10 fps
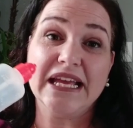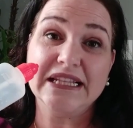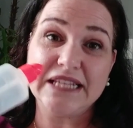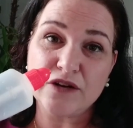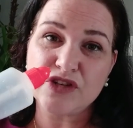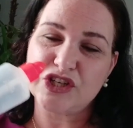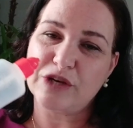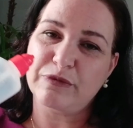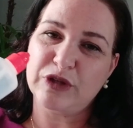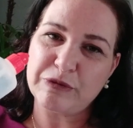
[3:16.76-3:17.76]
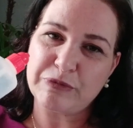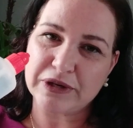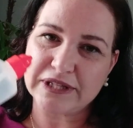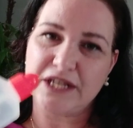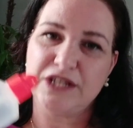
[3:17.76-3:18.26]
Então, gente, é muito
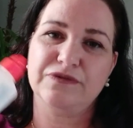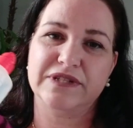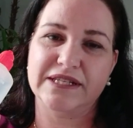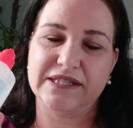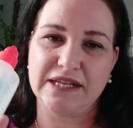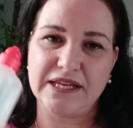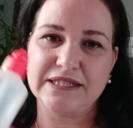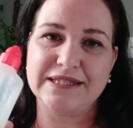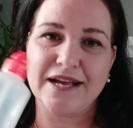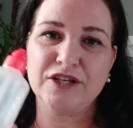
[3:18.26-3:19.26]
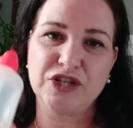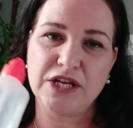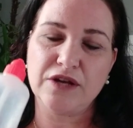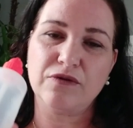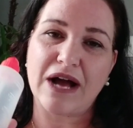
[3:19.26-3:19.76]
importante você seguir
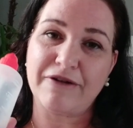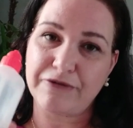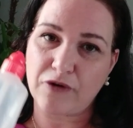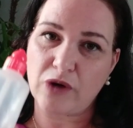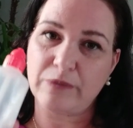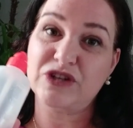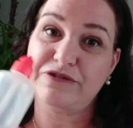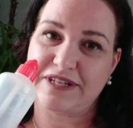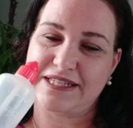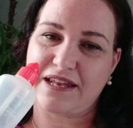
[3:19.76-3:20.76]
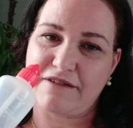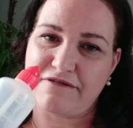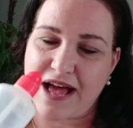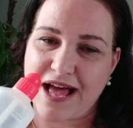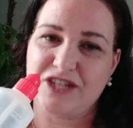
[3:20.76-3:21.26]
certinho a forma de fazer a
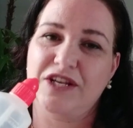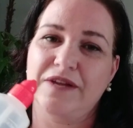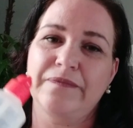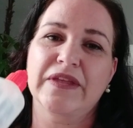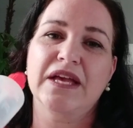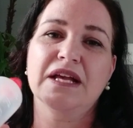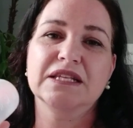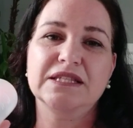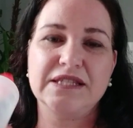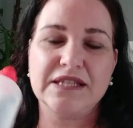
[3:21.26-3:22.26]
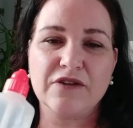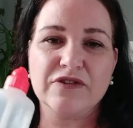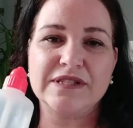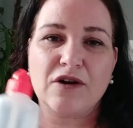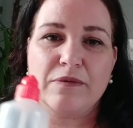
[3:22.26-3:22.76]
lavagem. Se
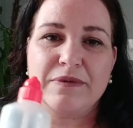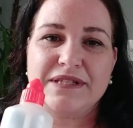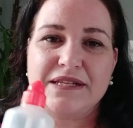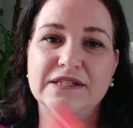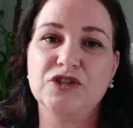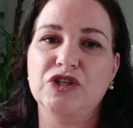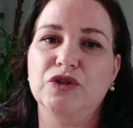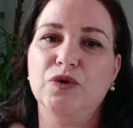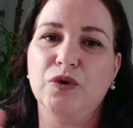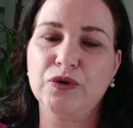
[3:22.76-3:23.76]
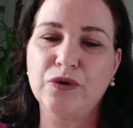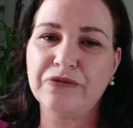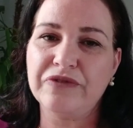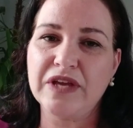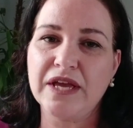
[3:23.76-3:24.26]
você começar a sentir dor no
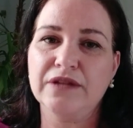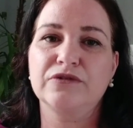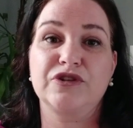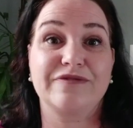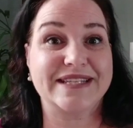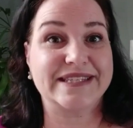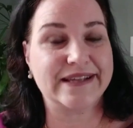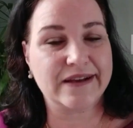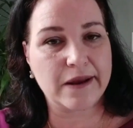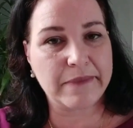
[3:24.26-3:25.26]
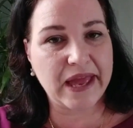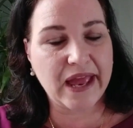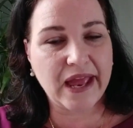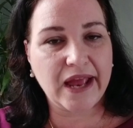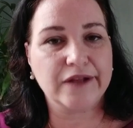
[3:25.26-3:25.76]
ouvido, tiver
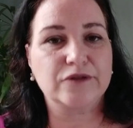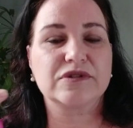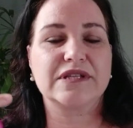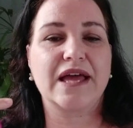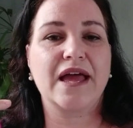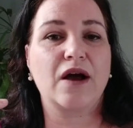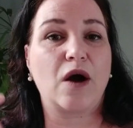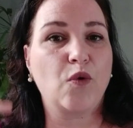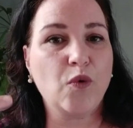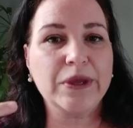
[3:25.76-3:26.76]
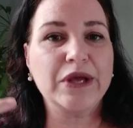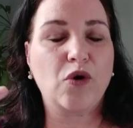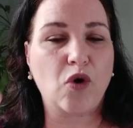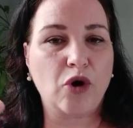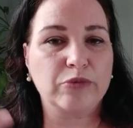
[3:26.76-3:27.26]
sangramentos, né, algum
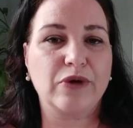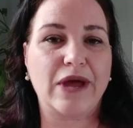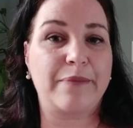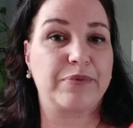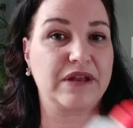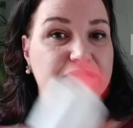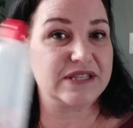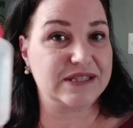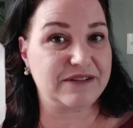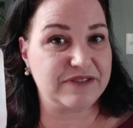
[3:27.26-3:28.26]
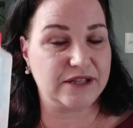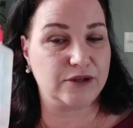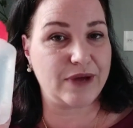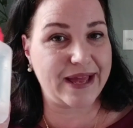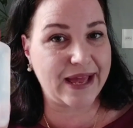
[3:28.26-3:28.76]
incômodo, é porque você está
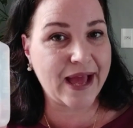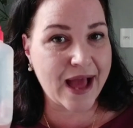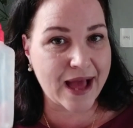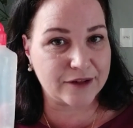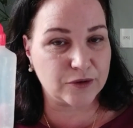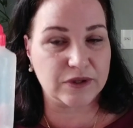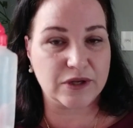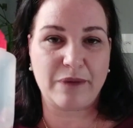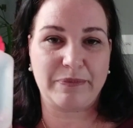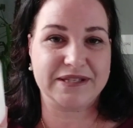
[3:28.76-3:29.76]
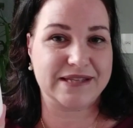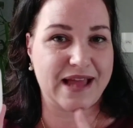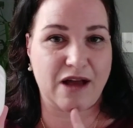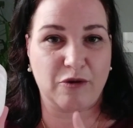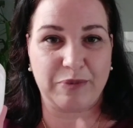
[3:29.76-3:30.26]
fazendo errado. Não é para
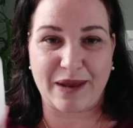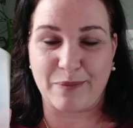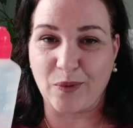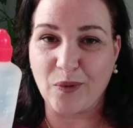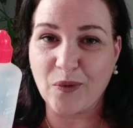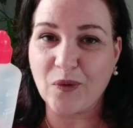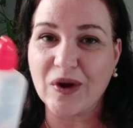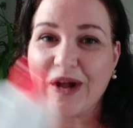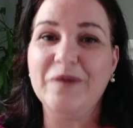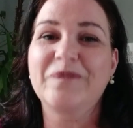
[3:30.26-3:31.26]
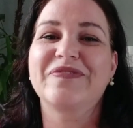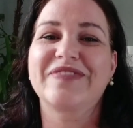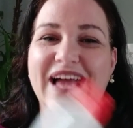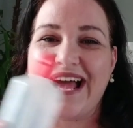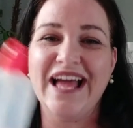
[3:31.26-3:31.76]
sair água pela boca
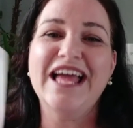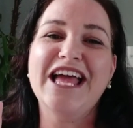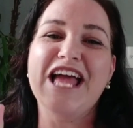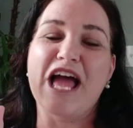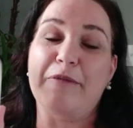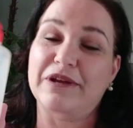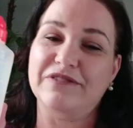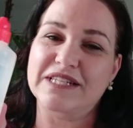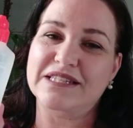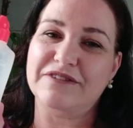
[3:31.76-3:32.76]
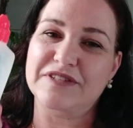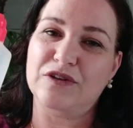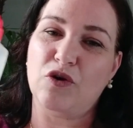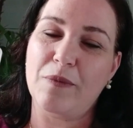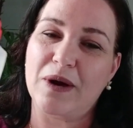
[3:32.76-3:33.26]
tá? É porque você está
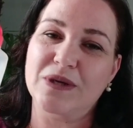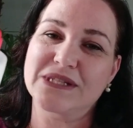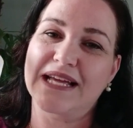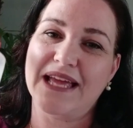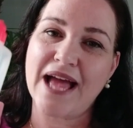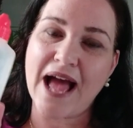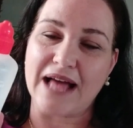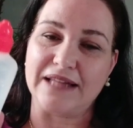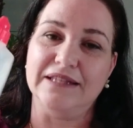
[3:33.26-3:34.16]
fazendo alguma coisa errada.